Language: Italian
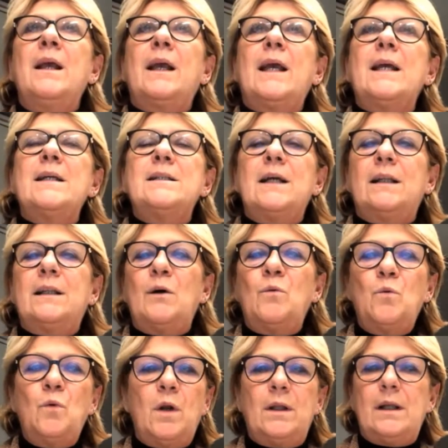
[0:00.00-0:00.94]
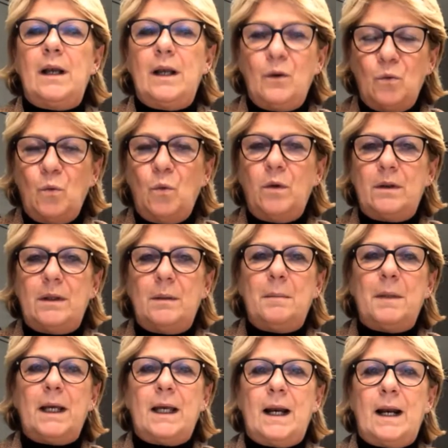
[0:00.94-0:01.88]
che è stata una delle
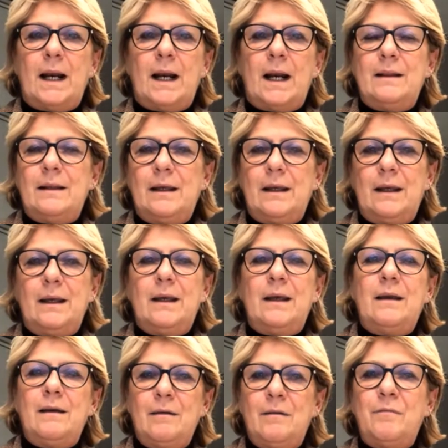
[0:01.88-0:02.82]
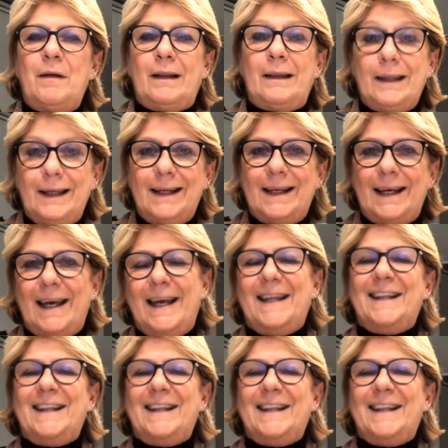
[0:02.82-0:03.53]
ultime grandi fatiche,